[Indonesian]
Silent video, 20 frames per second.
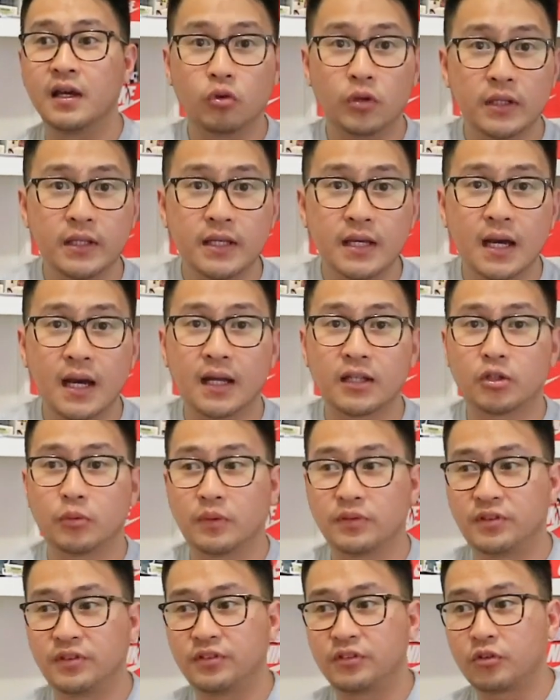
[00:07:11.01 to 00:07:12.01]
kuliah atau
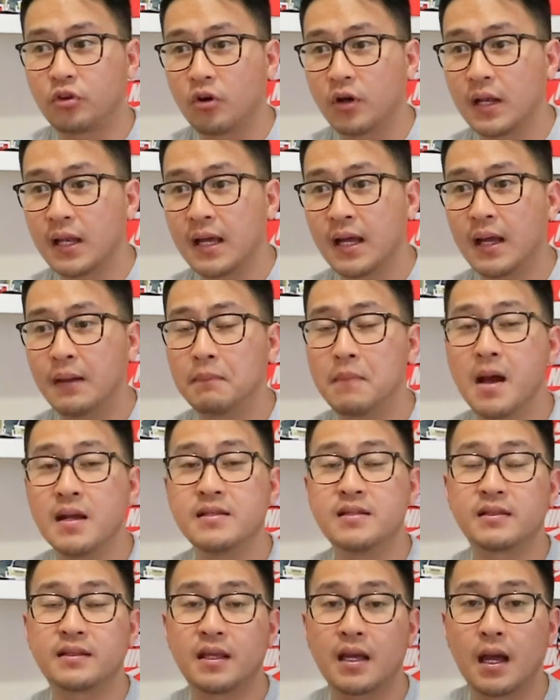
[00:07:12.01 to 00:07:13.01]
masih sekolah
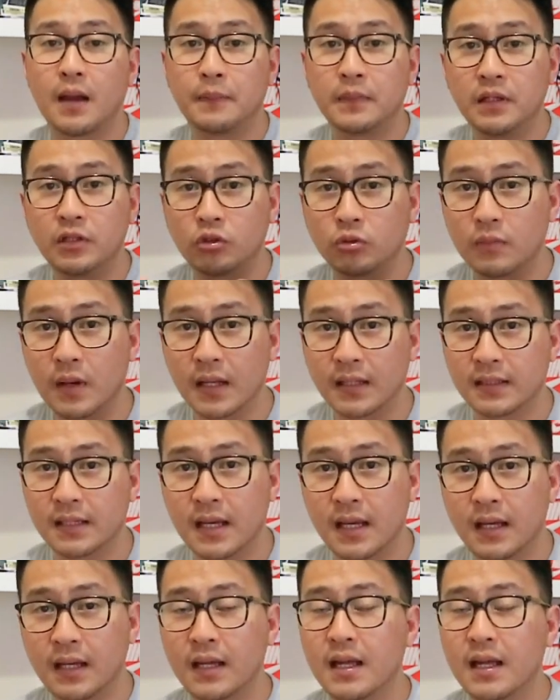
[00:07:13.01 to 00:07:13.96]
budgetnya nggak begitu banyak